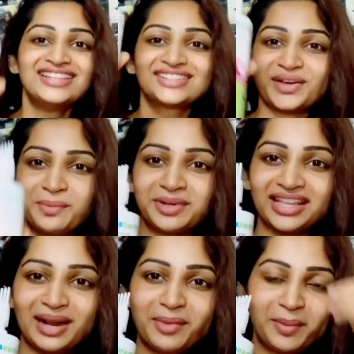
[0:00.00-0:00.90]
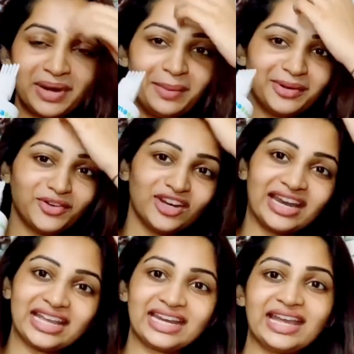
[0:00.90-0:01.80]
ஸோ இப்படி தான் நம்ம அப்ளை பண்ணணும்னு
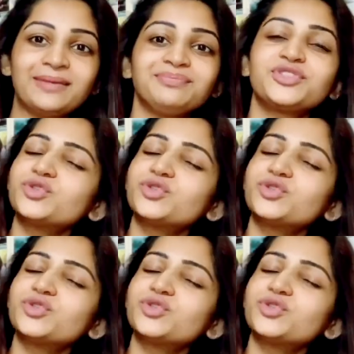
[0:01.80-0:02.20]
நினைக்கிறேன்